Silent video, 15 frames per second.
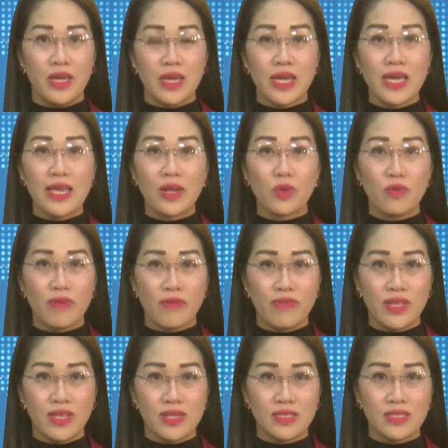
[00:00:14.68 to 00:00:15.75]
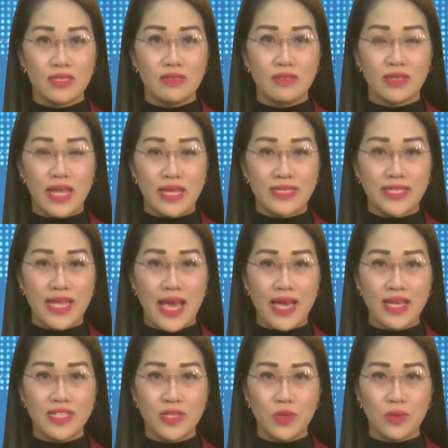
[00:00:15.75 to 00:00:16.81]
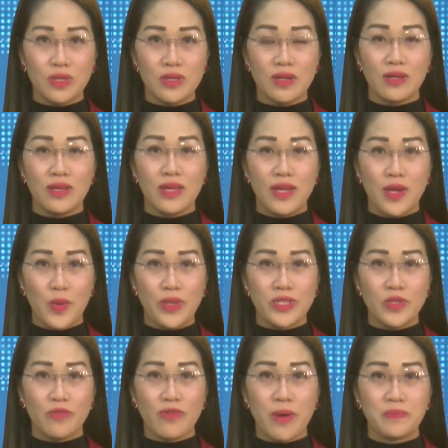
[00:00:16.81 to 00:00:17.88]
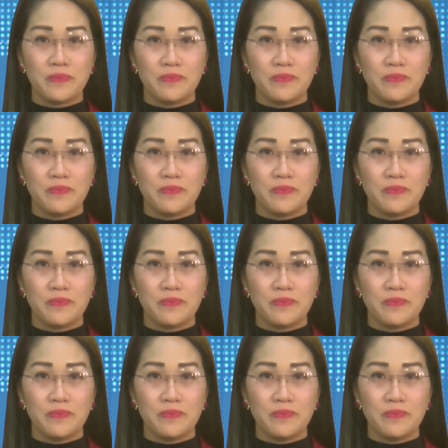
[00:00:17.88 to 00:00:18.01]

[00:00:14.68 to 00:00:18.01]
Ghi nhận của phóng viên thời sự tại xã Triệu Thượng, huyện Triệu Phong.